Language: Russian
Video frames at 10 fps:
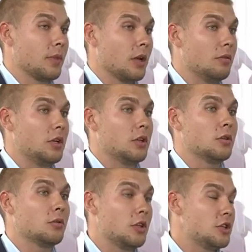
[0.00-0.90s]
говорить о
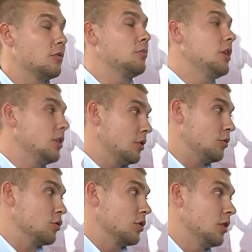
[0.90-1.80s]
том, для чего мне это
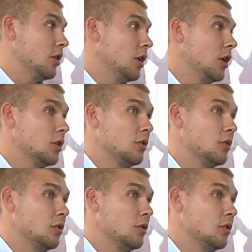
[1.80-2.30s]
нужно, да.